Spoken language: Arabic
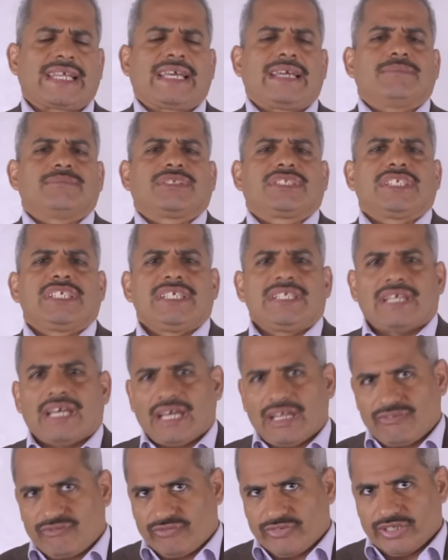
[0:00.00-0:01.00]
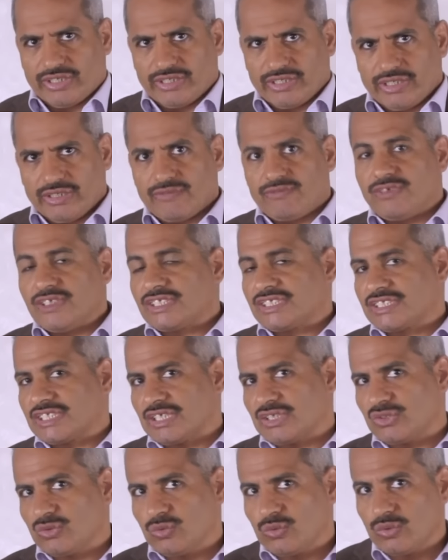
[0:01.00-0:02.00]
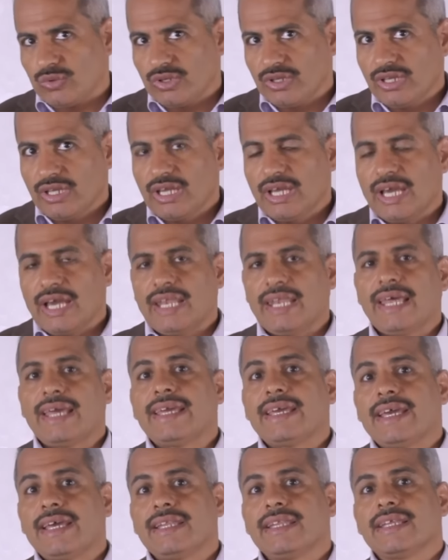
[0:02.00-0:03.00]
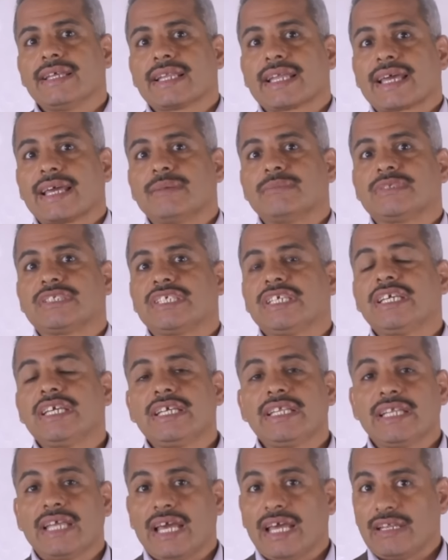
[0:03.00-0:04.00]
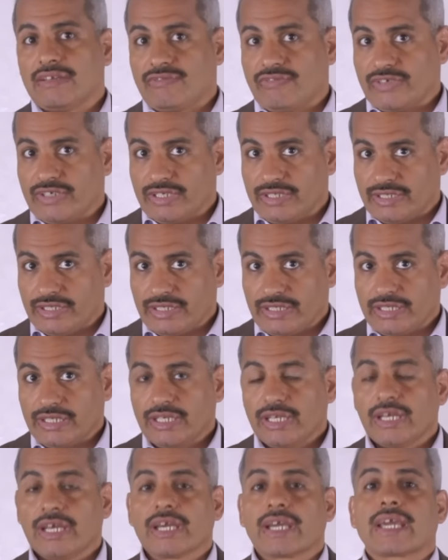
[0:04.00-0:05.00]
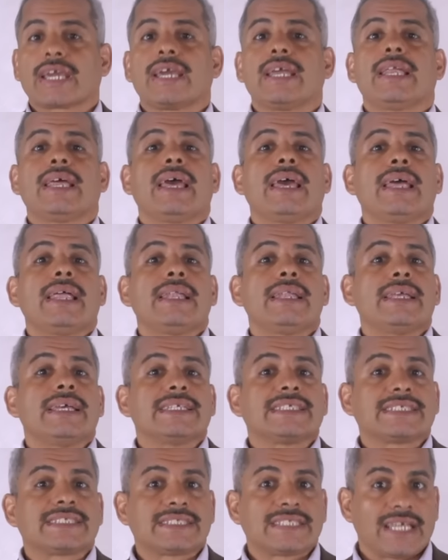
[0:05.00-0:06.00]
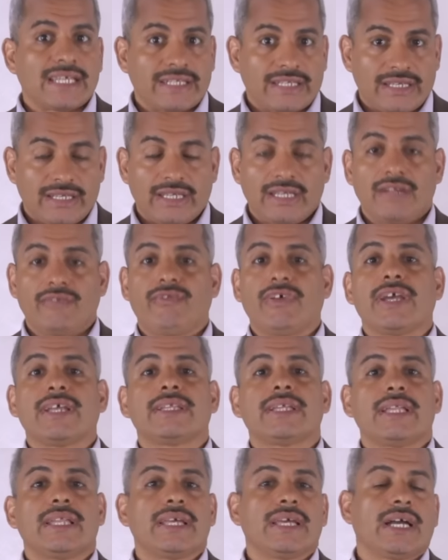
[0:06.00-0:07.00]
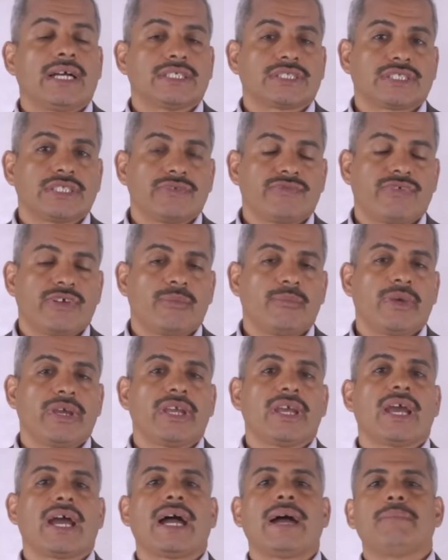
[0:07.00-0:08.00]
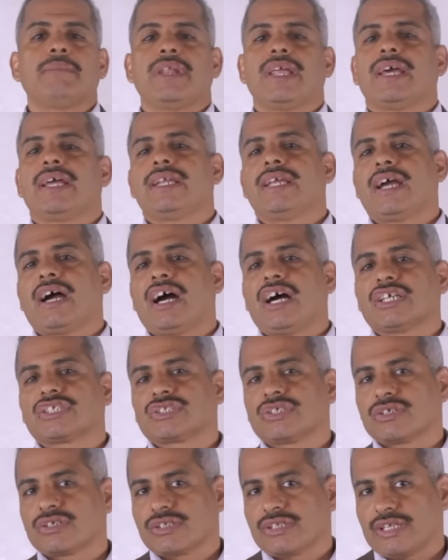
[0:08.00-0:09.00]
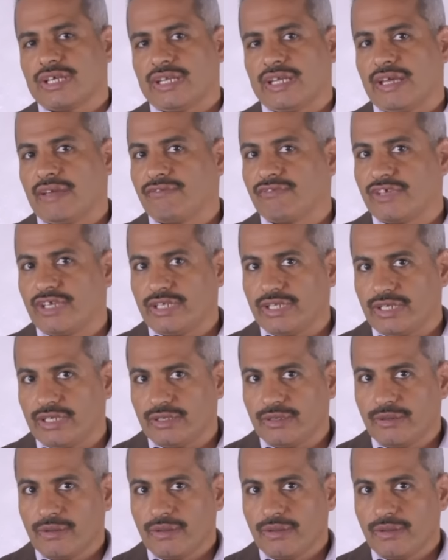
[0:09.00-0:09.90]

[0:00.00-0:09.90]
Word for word: ال ألف جنيه في الصندوق هنلاقي إن ال ألف جنيه خلال السنة الفايدة اللي هي 20% عاملة لي 10000 جنيه